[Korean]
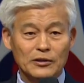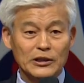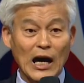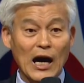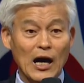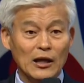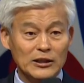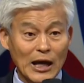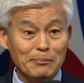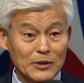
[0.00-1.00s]
다
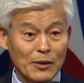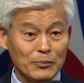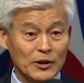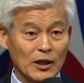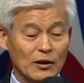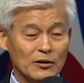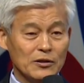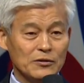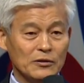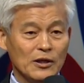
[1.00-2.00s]
답답니다.
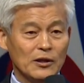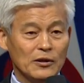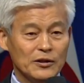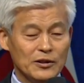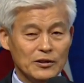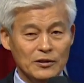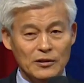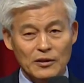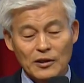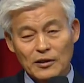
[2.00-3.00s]
그래서 이